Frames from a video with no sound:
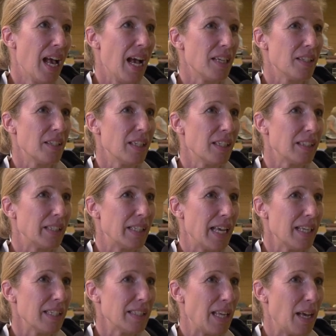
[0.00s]
Also nach den
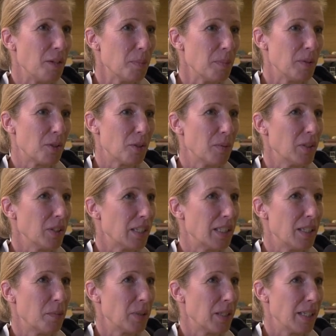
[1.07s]
ersten
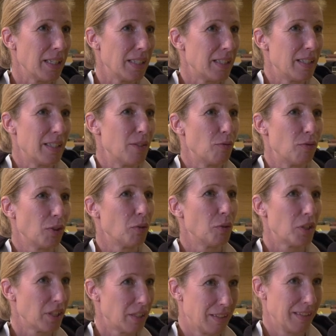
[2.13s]
Ausbildungswochenenden habe ich gedacht, das ist
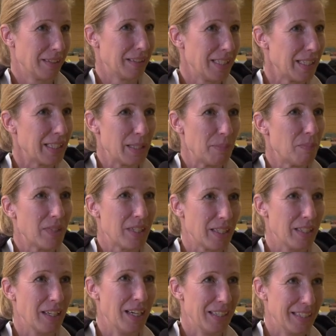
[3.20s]
verrückt, das gibt es ja
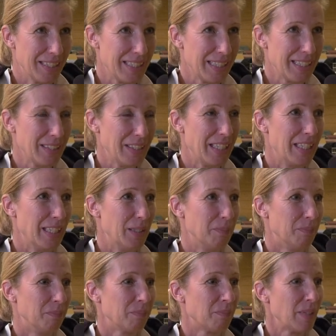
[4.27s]
gar nicht.
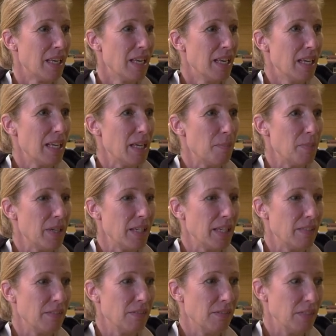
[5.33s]
Ähm, ich bin
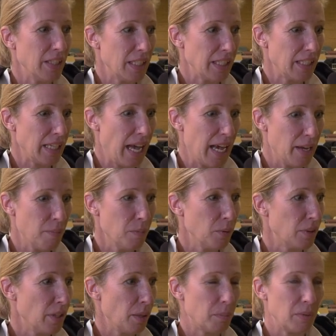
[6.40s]
dann wirklich heim
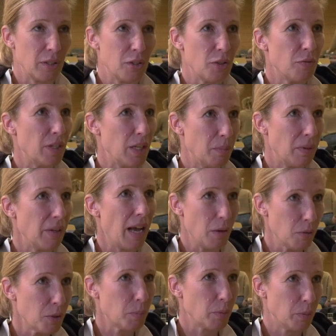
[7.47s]
und habe ganz viel
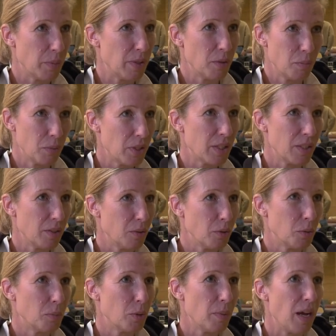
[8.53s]
ausprobieren müssen,
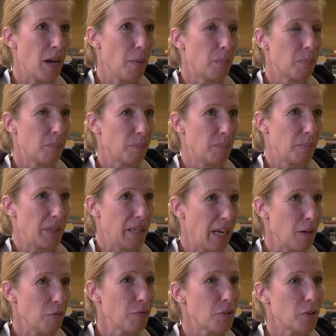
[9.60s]
um überhaupt
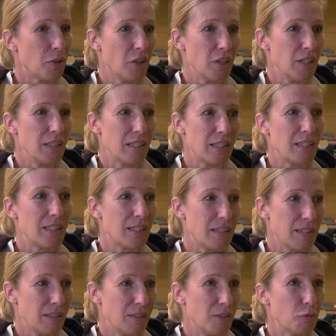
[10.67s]
begreifen zu können, dass
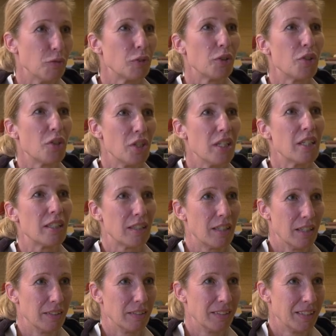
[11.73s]
das funktionieren
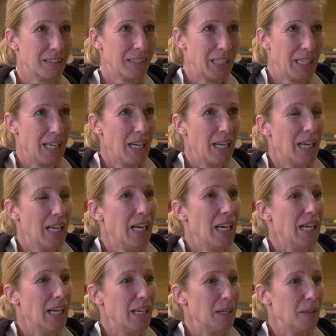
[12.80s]
kann. Ja.
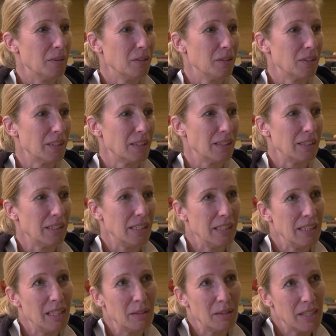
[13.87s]
Äh, und
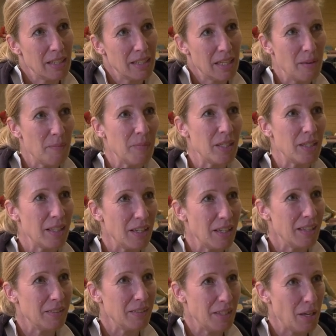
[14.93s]
ja, die
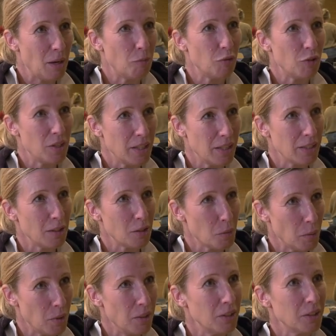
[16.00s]
Ergebnisse, die haben für sich
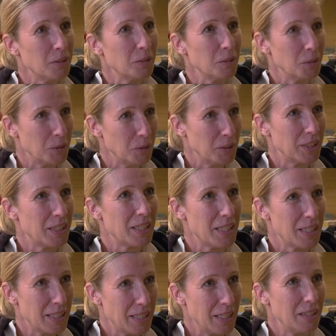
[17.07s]
gesprochen und
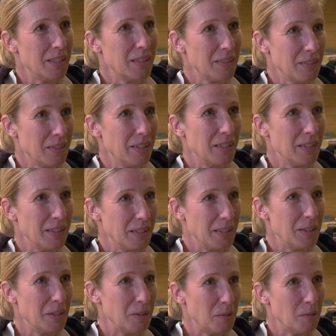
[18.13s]
dann äh,
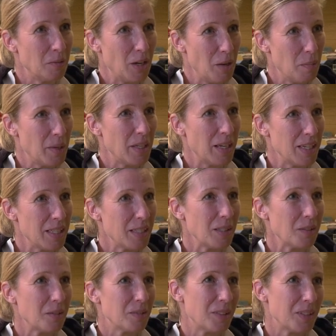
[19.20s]
war ich
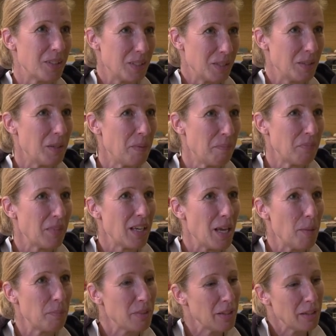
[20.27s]
begeistert und ich
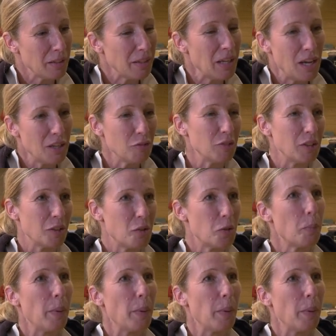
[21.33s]
habe angefangen zu